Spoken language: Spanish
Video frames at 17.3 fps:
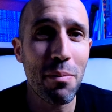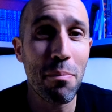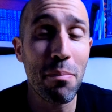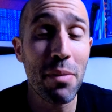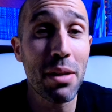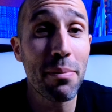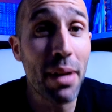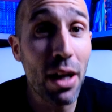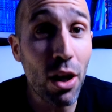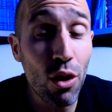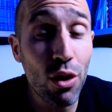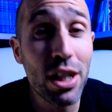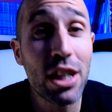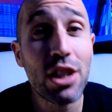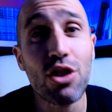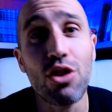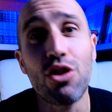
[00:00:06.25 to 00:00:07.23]
Mis
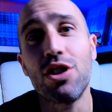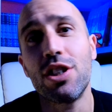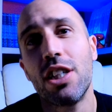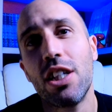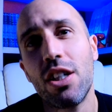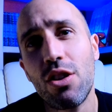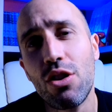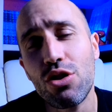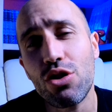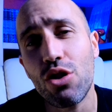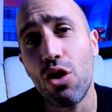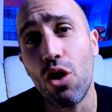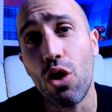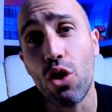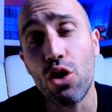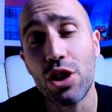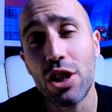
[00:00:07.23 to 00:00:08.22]
mejores consejos o
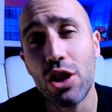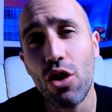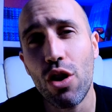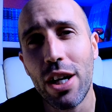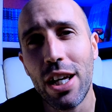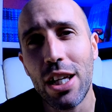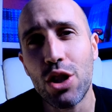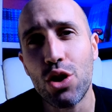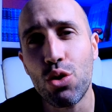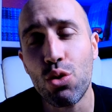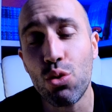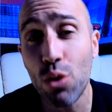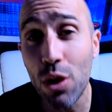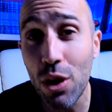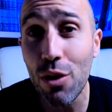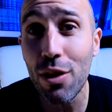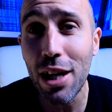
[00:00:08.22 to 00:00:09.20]
los consejos que
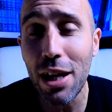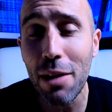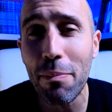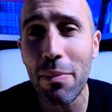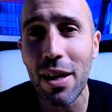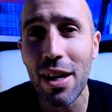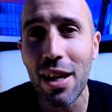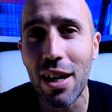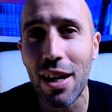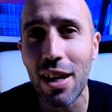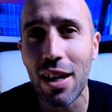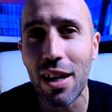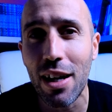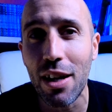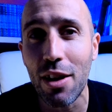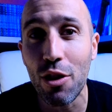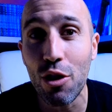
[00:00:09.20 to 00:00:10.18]
suelo dar
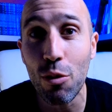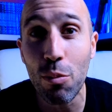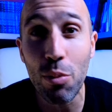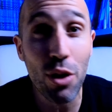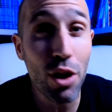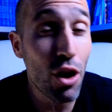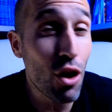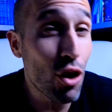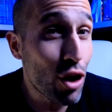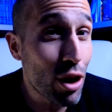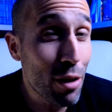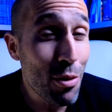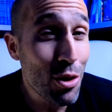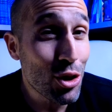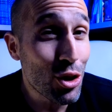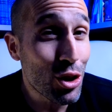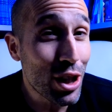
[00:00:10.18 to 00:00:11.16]
para no ponernos
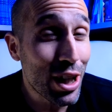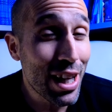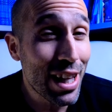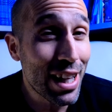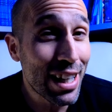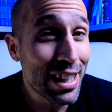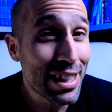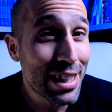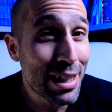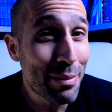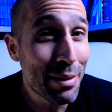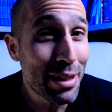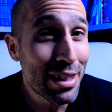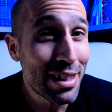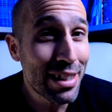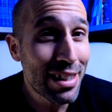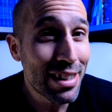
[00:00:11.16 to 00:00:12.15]
nerviosos el día del
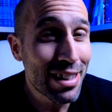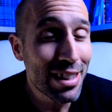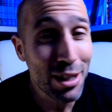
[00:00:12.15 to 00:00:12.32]
examen.